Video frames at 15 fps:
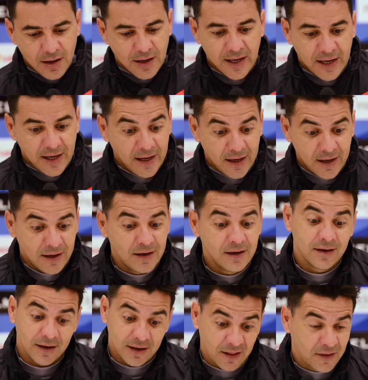eh,
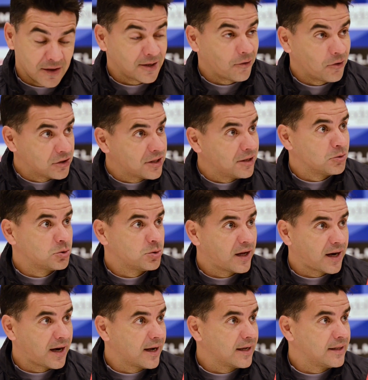gracias a Dios tenemos una
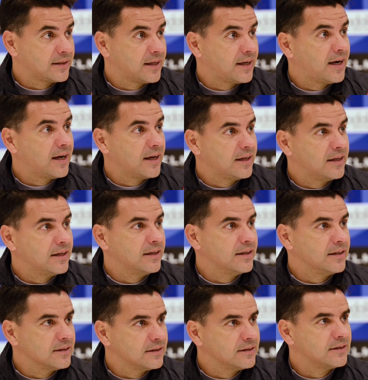gran cantera y,
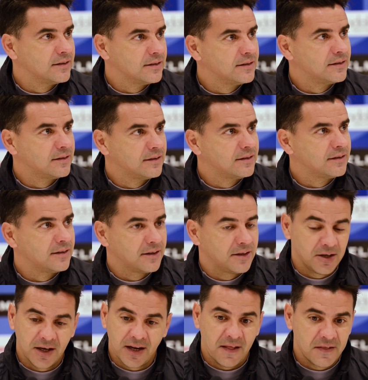
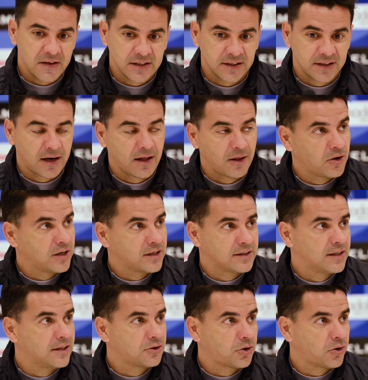y grandes entrenadores
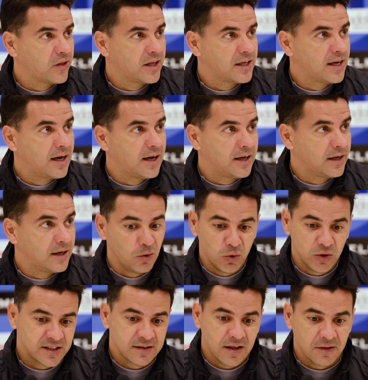dentro de ella. Eh,
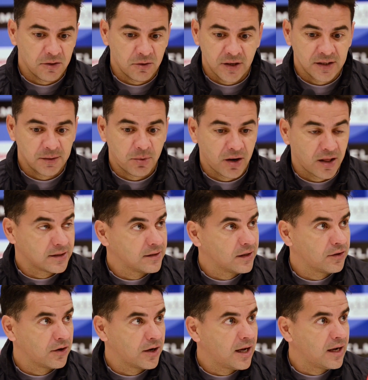Luis está haciendo una temporada
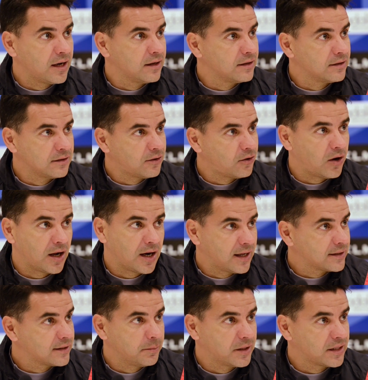excepcional, ojalá
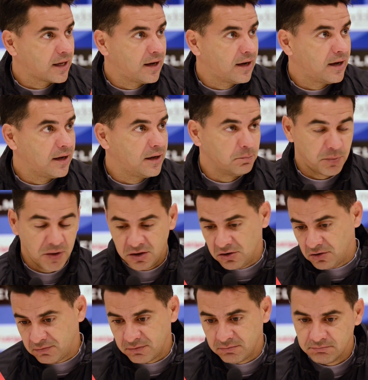se meta en
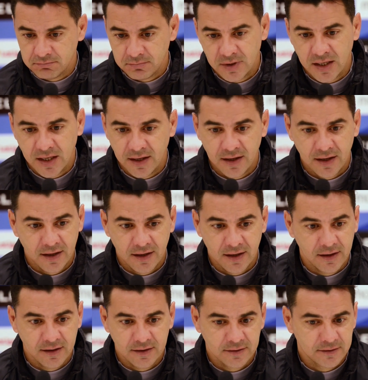playoff, eh,